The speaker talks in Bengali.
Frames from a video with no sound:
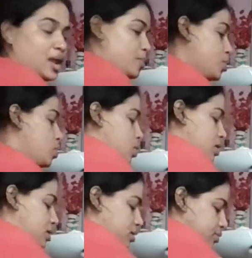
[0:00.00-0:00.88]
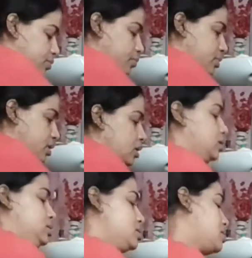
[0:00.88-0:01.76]
যে হচ্ছে আমি গান শুনে কাজ
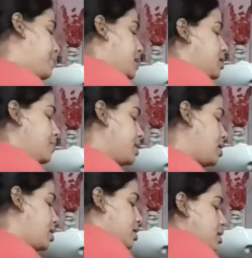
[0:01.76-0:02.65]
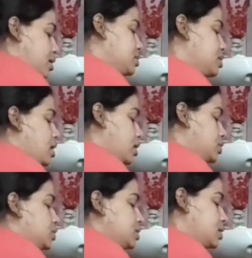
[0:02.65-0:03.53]
করতে ভালোবাসি তা গান চলছে আমি একটু
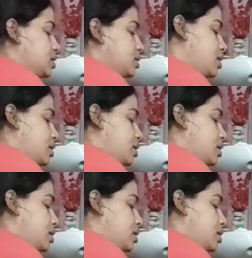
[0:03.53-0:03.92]
কোমরটাও দুলিয়ে